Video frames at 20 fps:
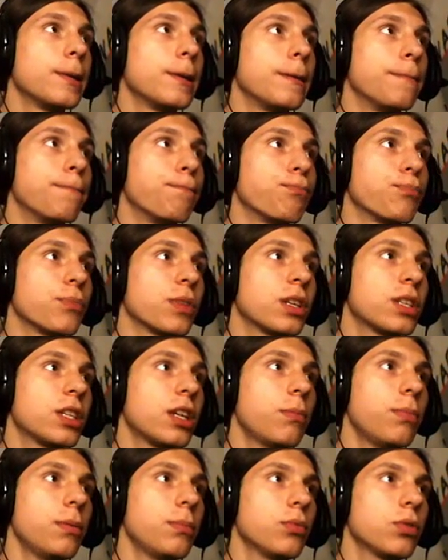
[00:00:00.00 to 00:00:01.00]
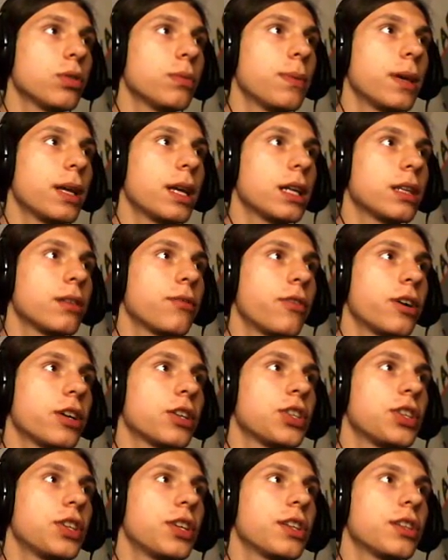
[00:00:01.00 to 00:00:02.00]
Um, chciałbym uzbierać
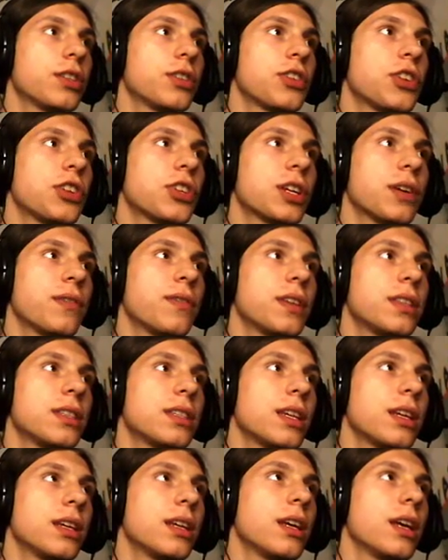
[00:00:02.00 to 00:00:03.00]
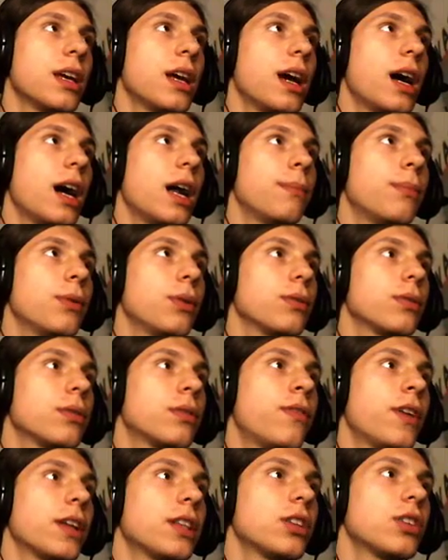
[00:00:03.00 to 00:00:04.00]
właśnie troszeczkę więcej, albo
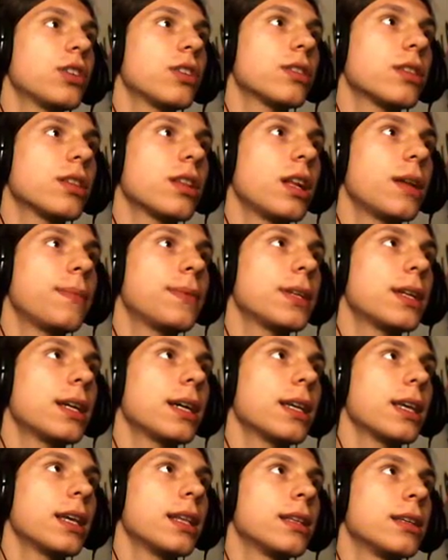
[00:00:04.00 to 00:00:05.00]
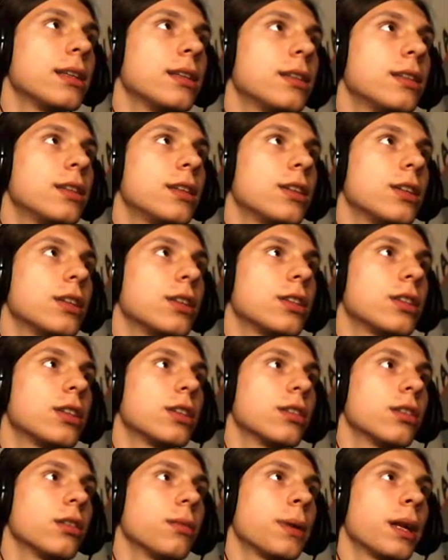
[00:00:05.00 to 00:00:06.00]
2000 na lepsze rakietki, czy 10
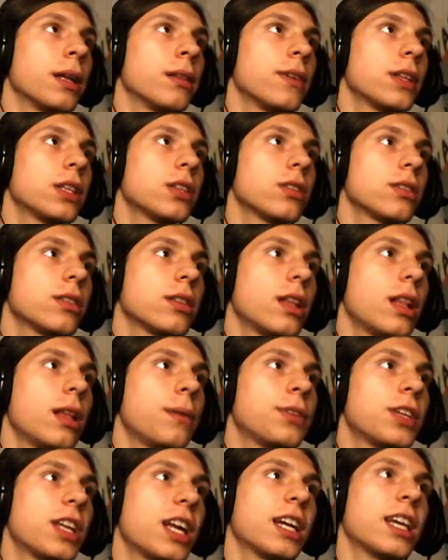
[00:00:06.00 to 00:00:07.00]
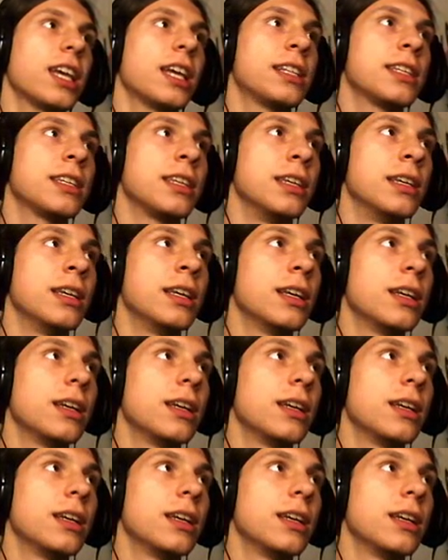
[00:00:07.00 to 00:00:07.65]
tysięcy. Dobra, 2000 na lepsze rakietki.